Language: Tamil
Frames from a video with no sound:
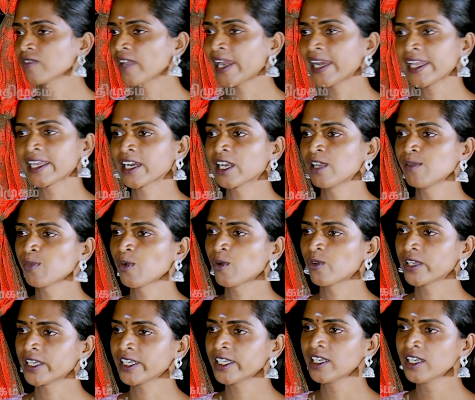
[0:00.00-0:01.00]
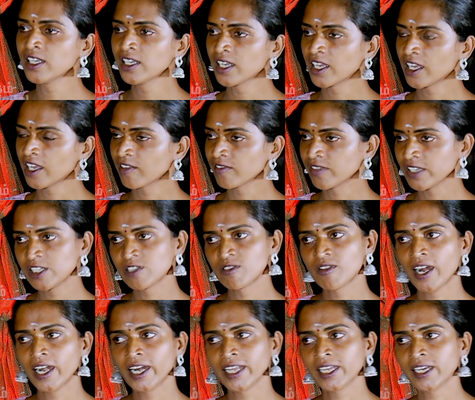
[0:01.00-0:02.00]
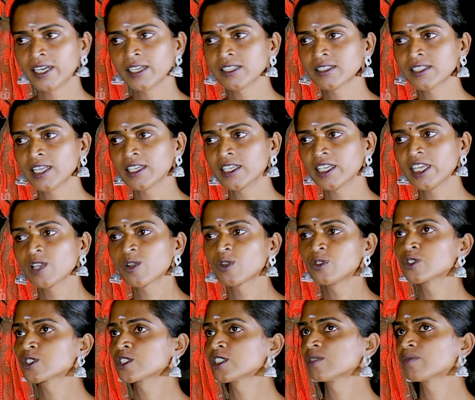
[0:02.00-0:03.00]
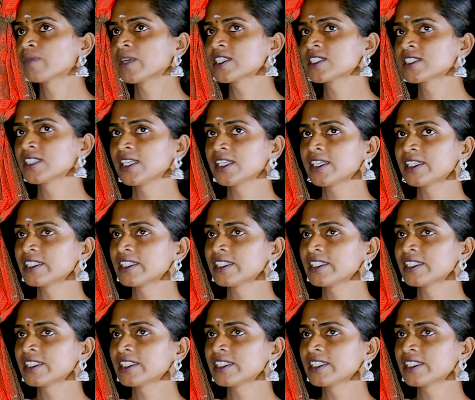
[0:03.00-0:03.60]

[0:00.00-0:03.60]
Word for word: வேலைக்கெல்லாம் போனேன் வீடு வாடகைக்கு எடுத்து தங்கி கொஞ்சம் கொஞ்சமாக சீட்டு